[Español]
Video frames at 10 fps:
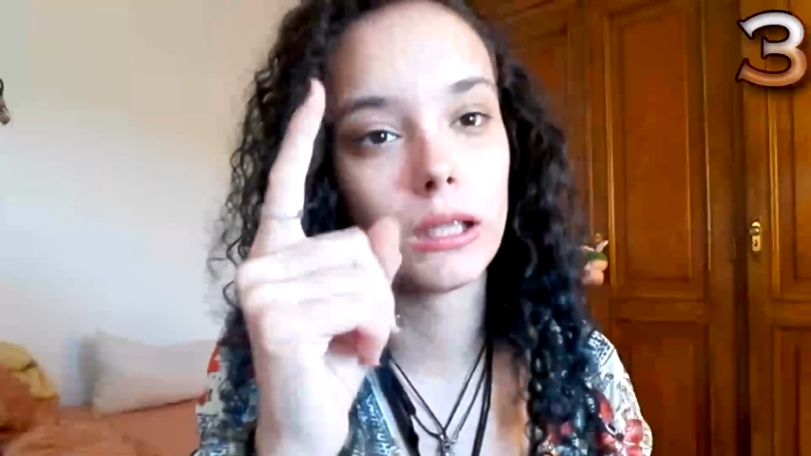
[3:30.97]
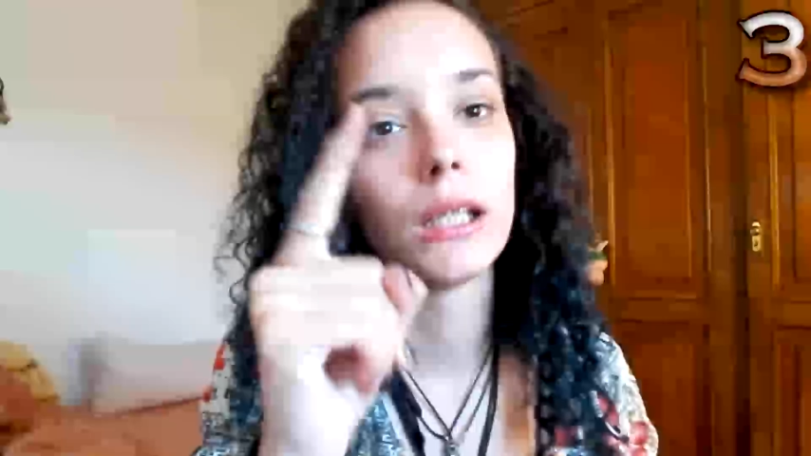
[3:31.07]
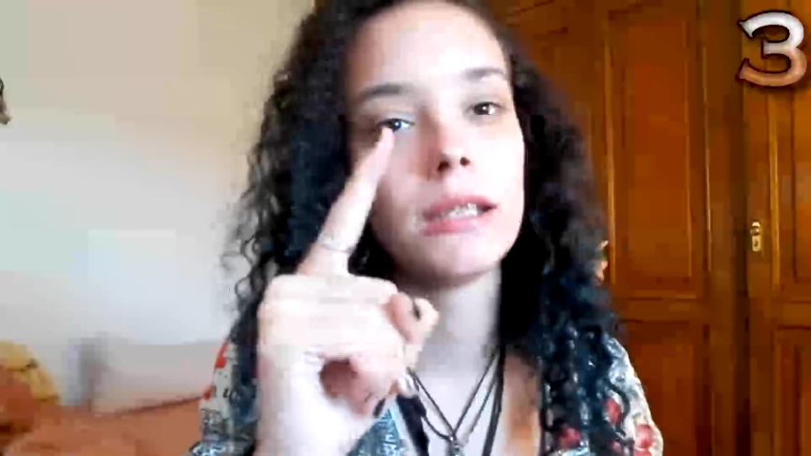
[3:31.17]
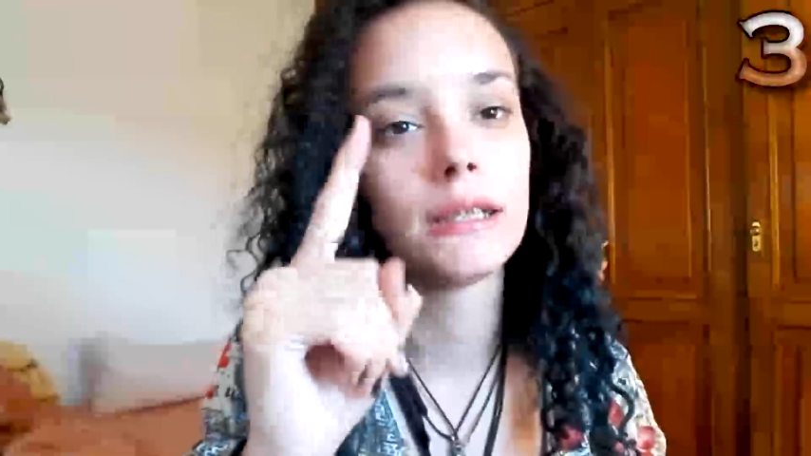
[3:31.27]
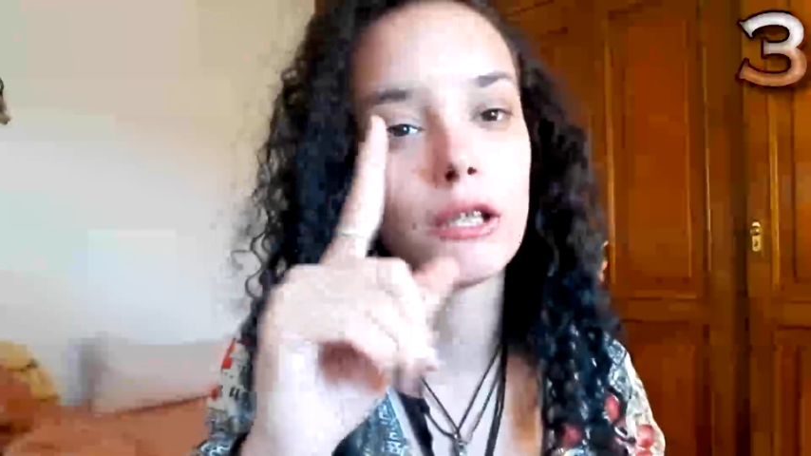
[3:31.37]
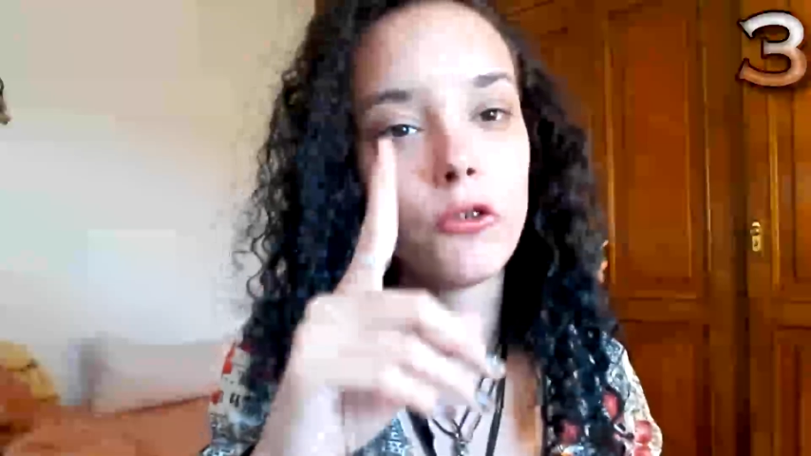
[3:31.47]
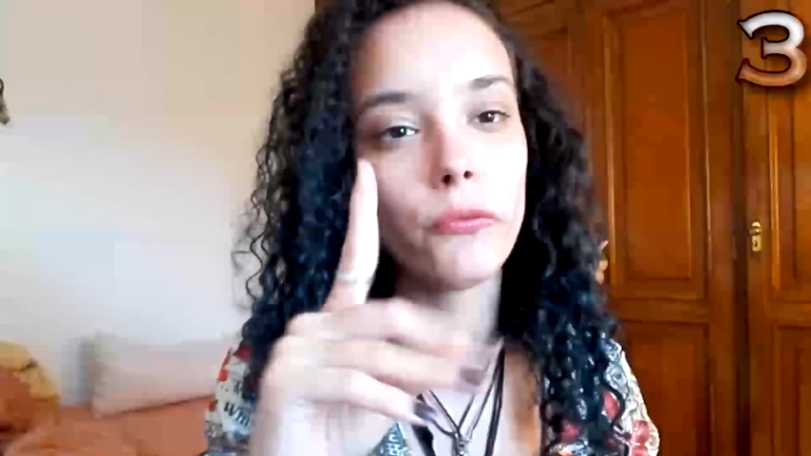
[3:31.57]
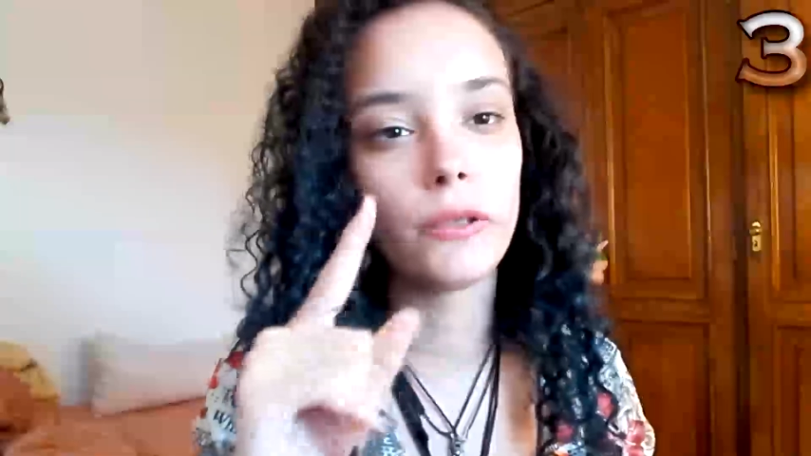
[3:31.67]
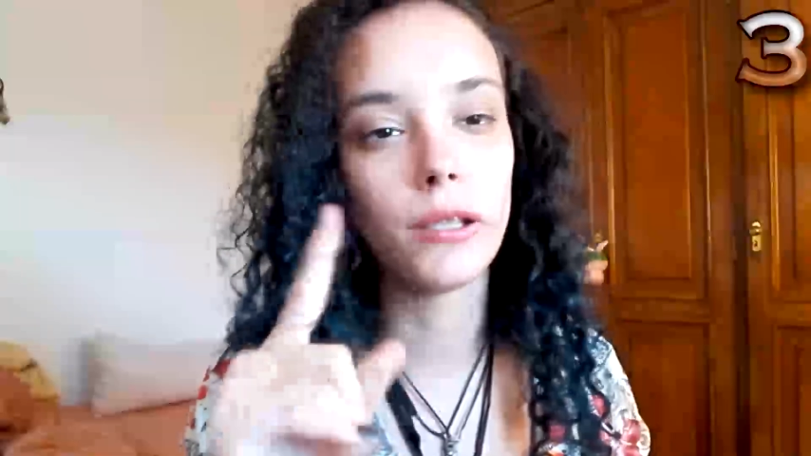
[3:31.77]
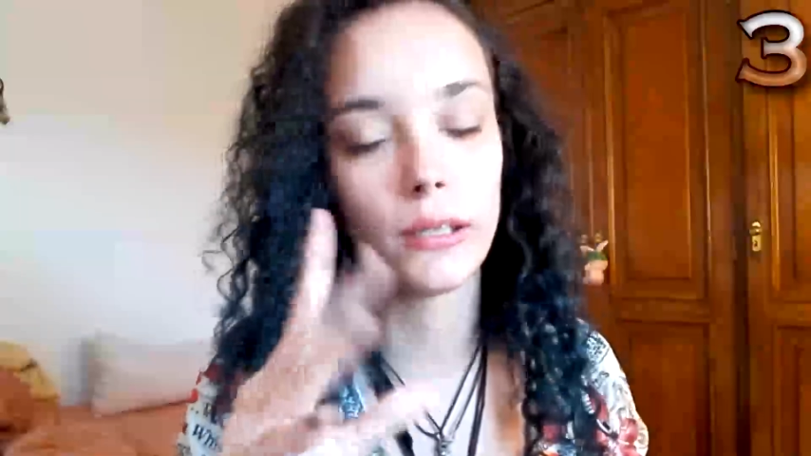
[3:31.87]
Si, es un
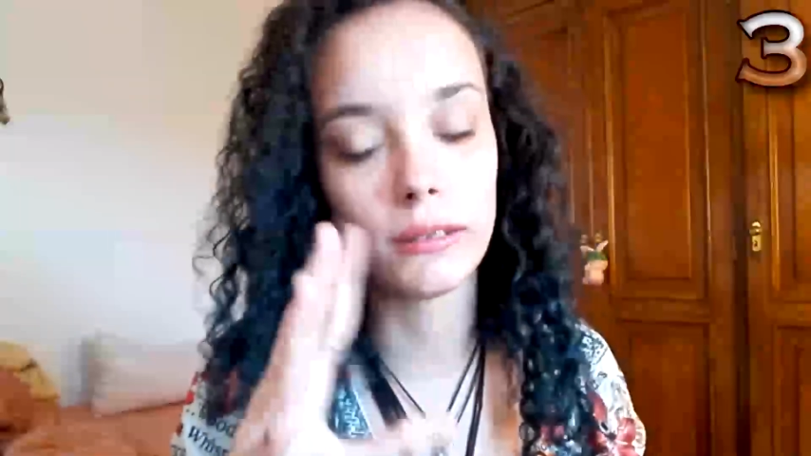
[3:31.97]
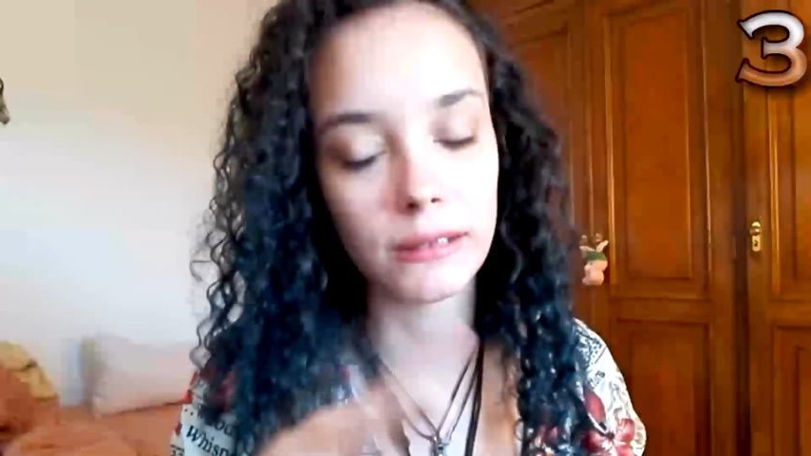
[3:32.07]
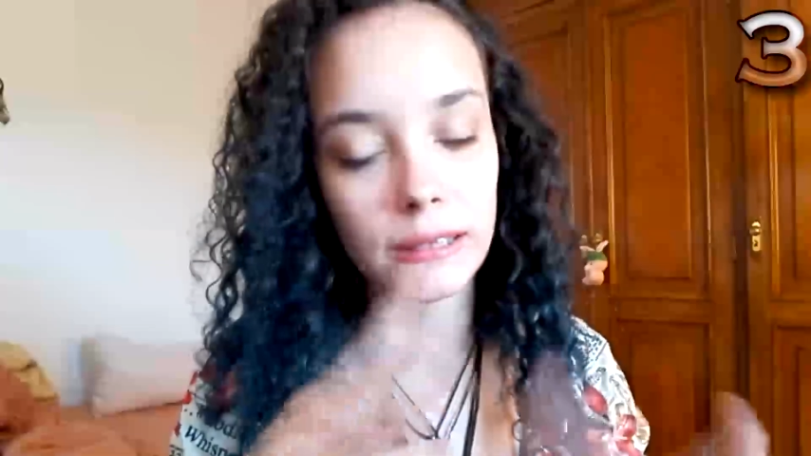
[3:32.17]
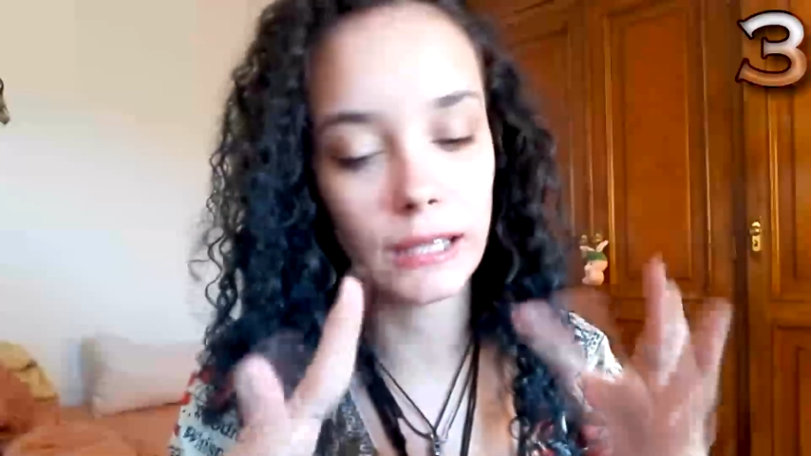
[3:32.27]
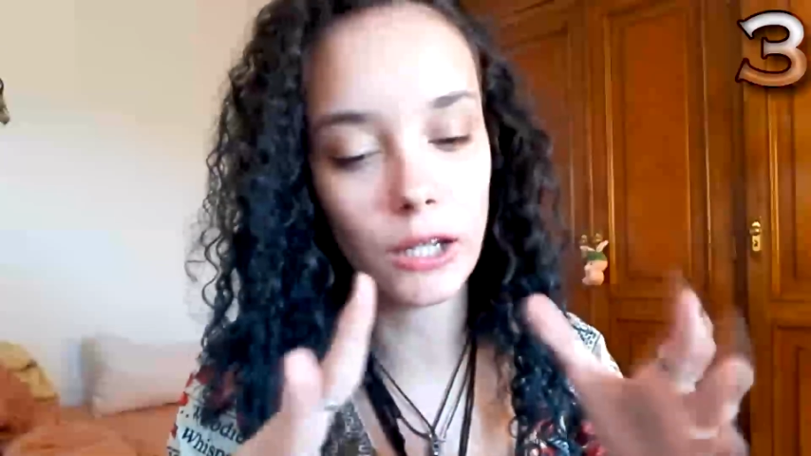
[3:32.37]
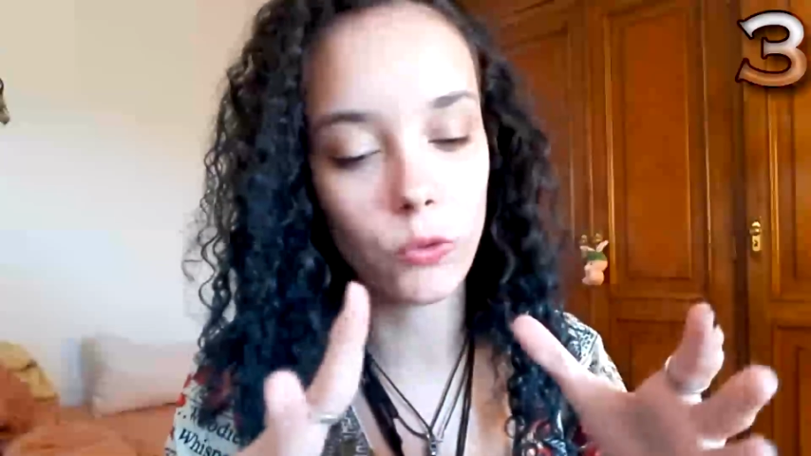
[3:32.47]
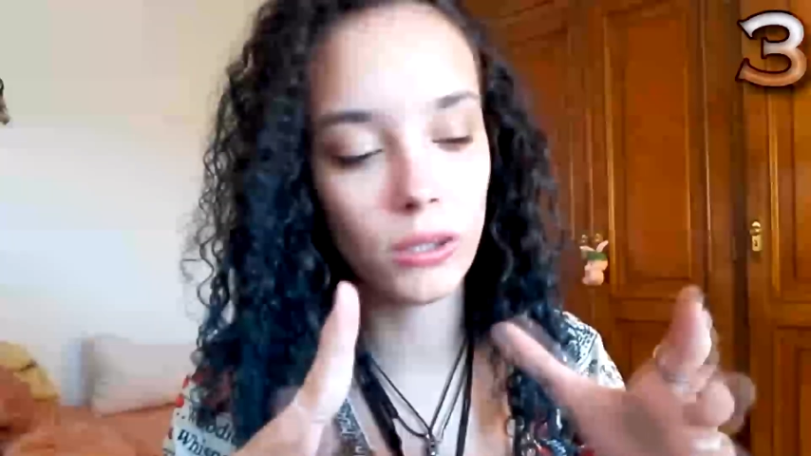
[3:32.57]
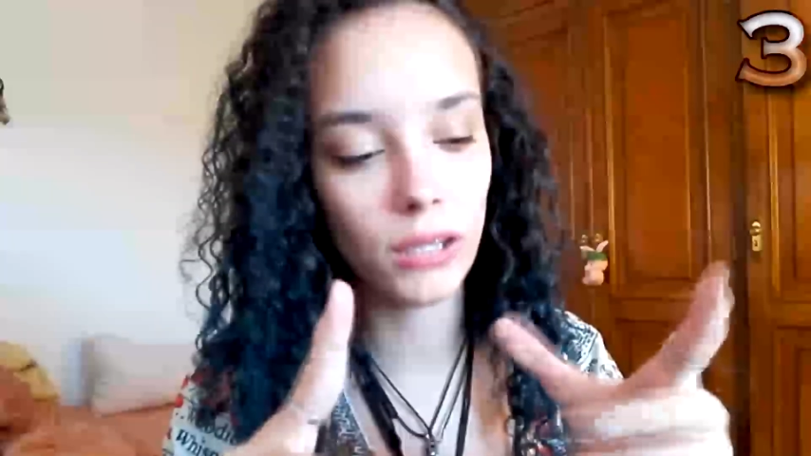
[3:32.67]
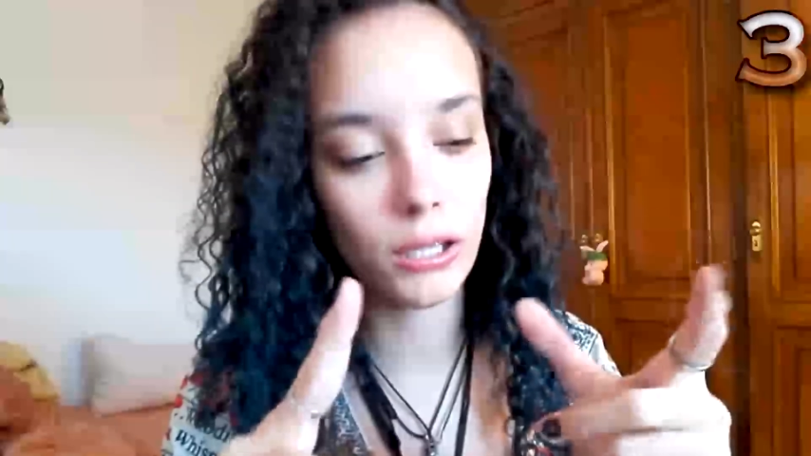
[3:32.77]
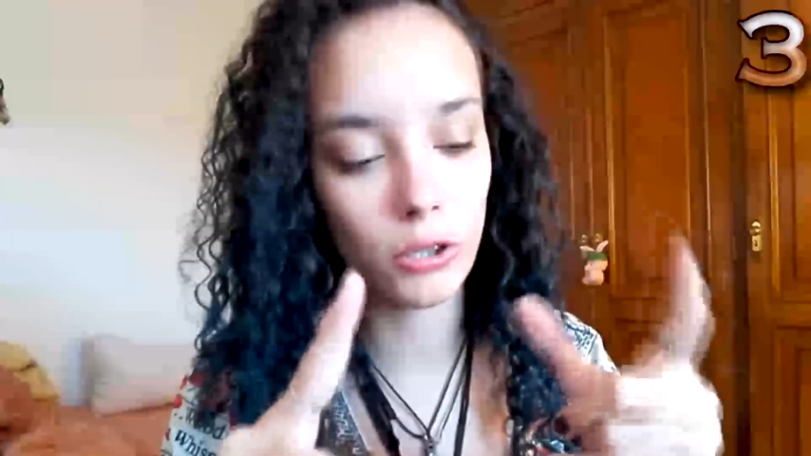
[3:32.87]
si te das
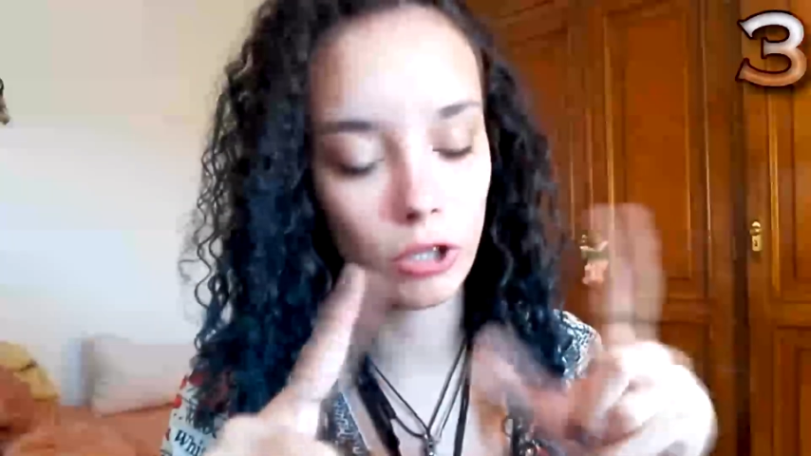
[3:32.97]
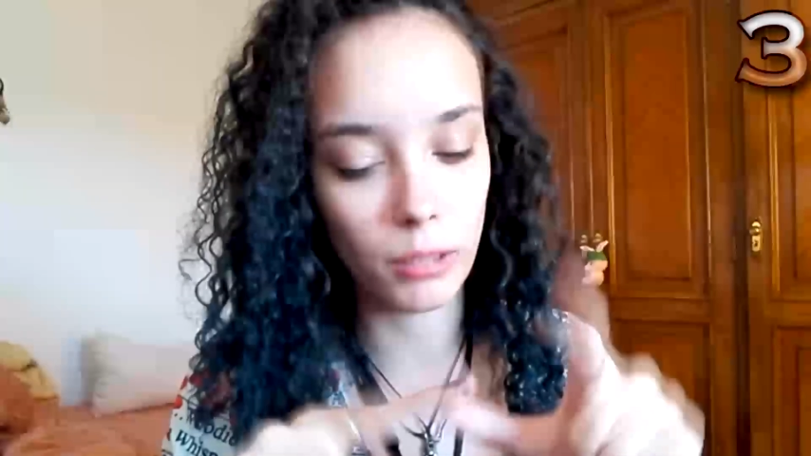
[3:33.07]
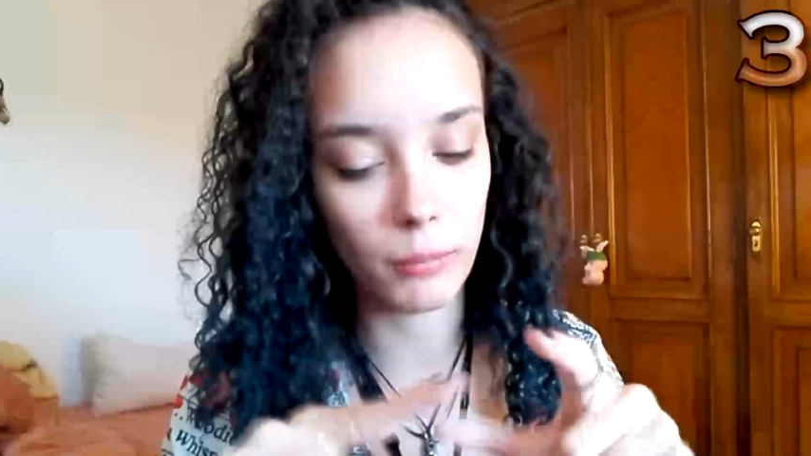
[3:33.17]
cuenta, con la